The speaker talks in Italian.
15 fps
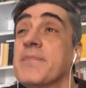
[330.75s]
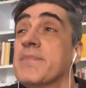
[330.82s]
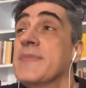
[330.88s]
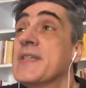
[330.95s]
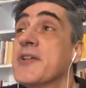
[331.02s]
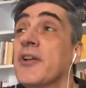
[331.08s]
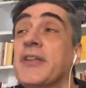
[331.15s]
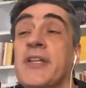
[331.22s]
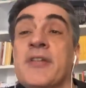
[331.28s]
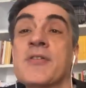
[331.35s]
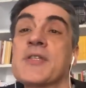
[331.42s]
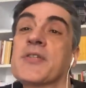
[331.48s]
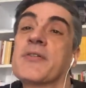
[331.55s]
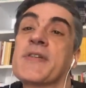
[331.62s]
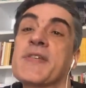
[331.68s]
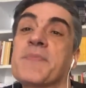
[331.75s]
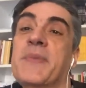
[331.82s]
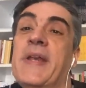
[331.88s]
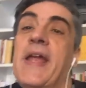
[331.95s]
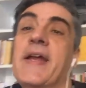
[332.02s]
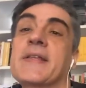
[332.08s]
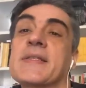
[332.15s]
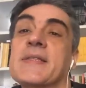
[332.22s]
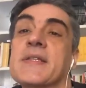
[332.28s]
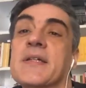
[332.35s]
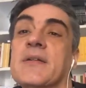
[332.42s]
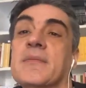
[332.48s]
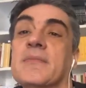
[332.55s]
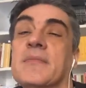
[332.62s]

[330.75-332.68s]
i soldi non sono esperienze,